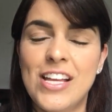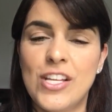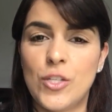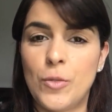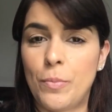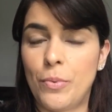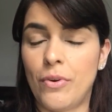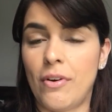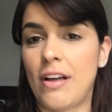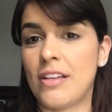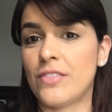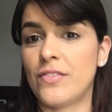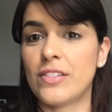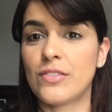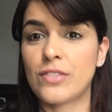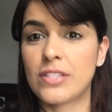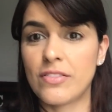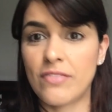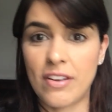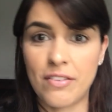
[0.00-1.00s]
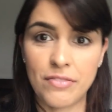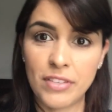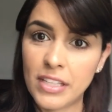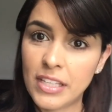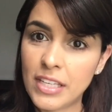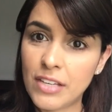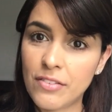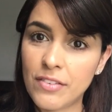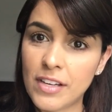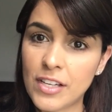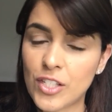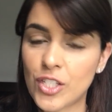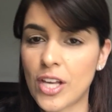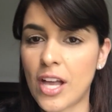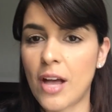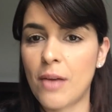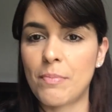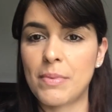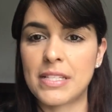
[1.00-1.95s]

Tipo, às vezes você vai vir aqui viajar,